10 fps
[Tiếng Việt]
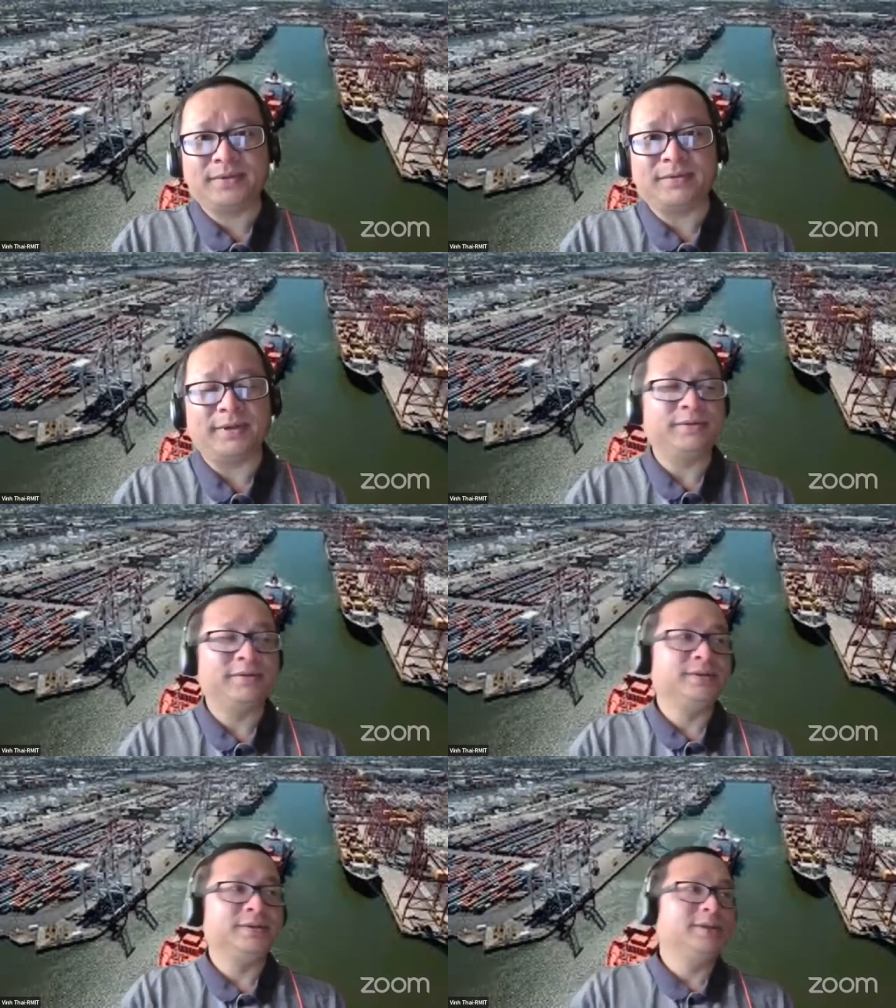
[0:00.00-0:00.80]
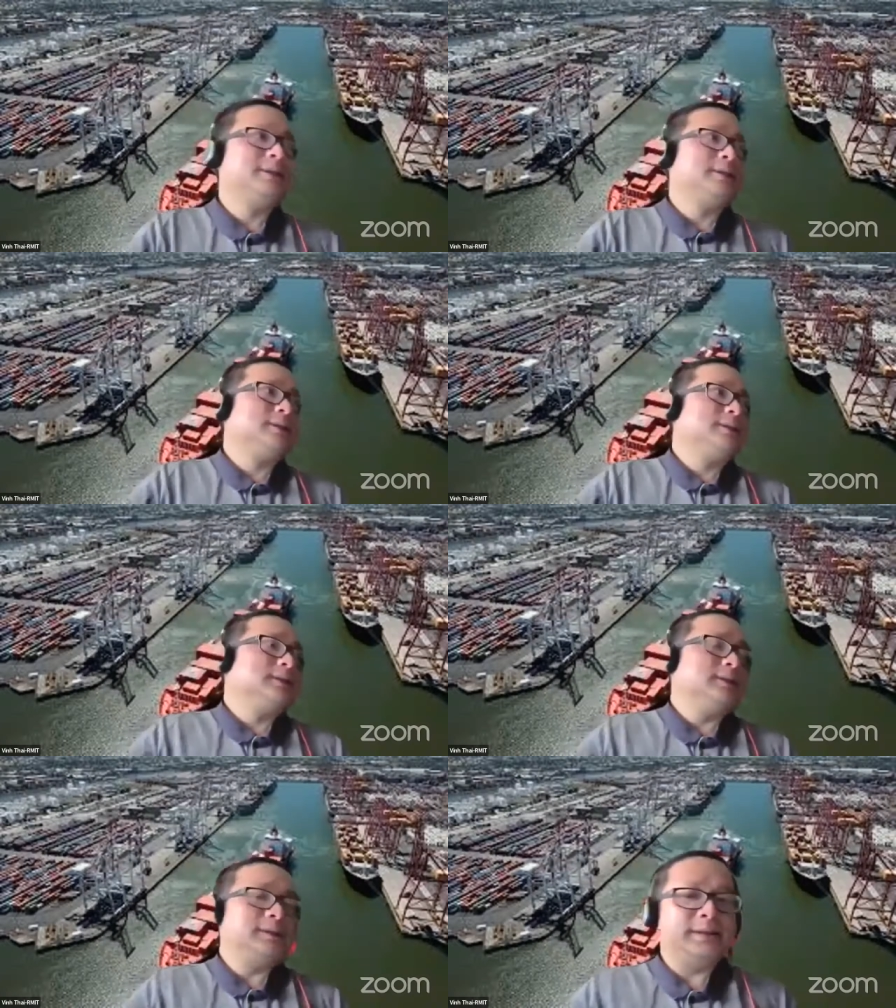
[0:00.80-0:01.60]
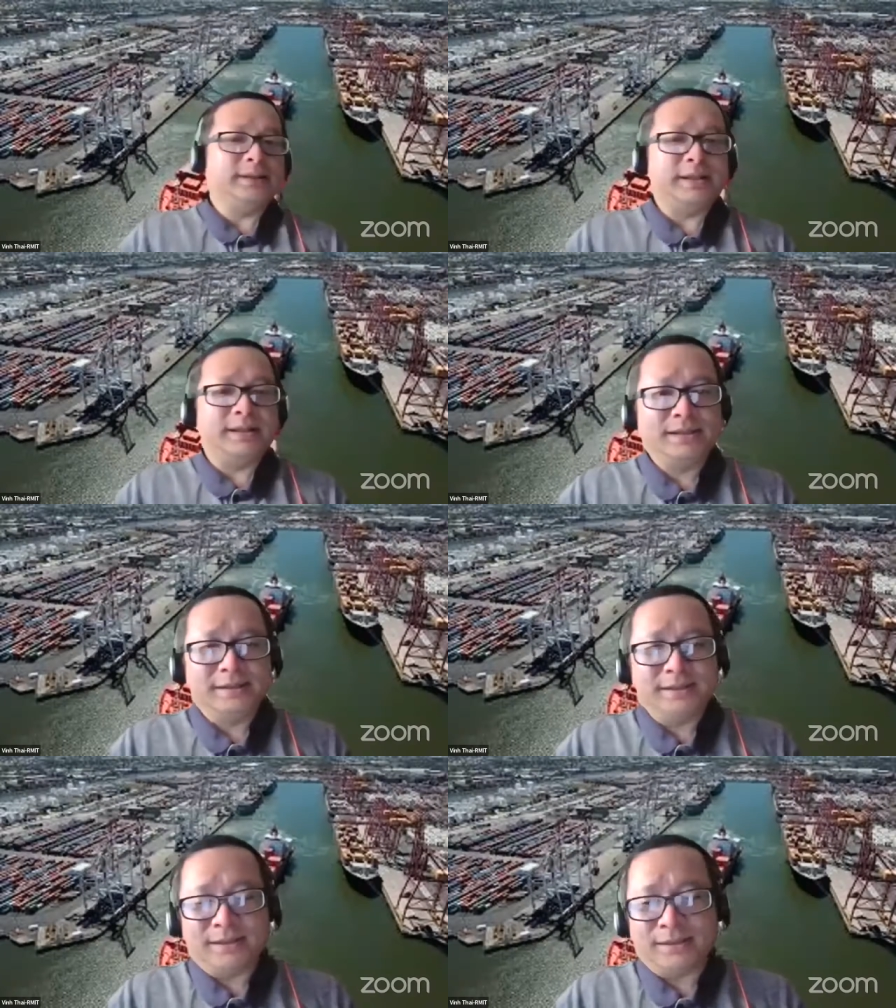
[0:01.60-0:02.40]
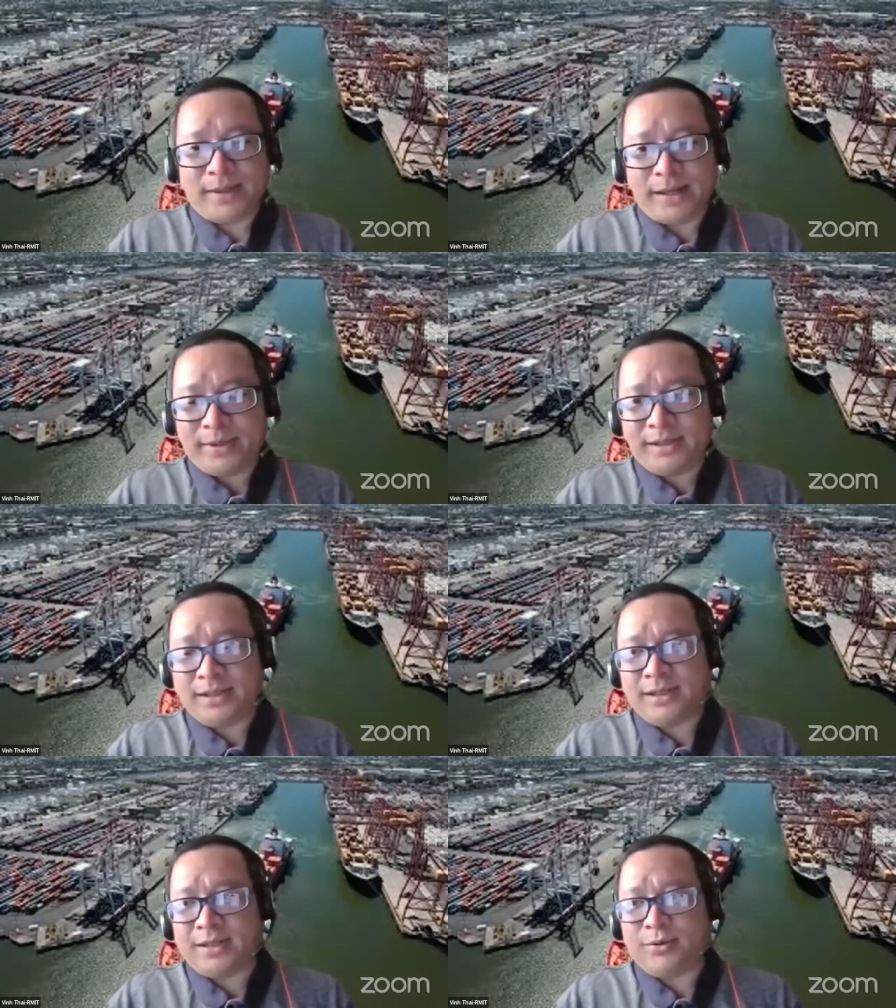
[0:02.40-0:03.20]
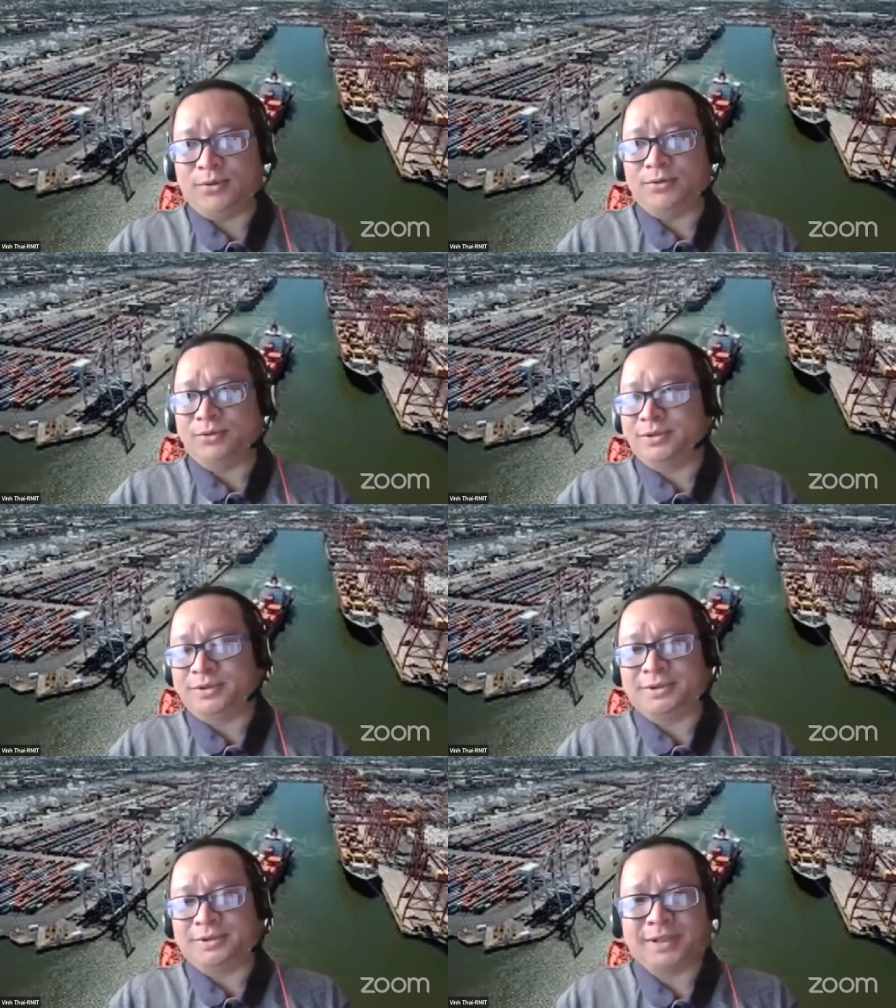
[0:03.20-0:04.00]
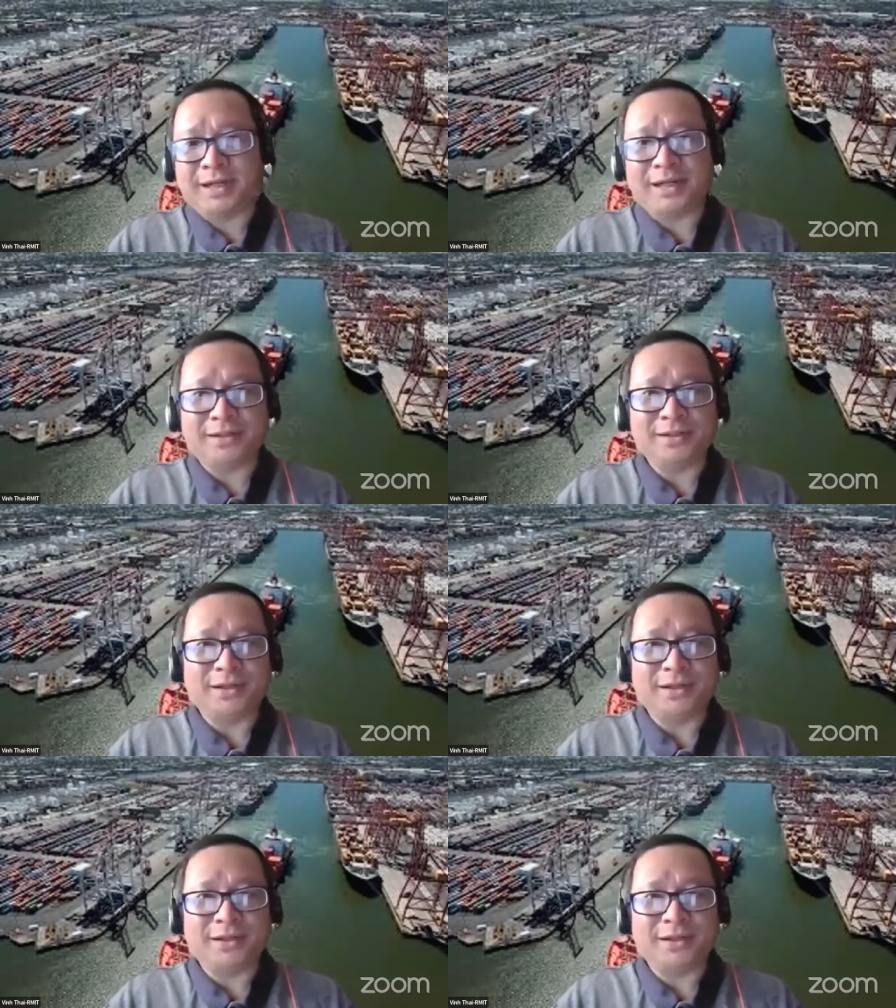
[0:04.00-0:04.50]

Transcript: đúng không thế thì uh, bé mới giải thích là ô cái này thường ở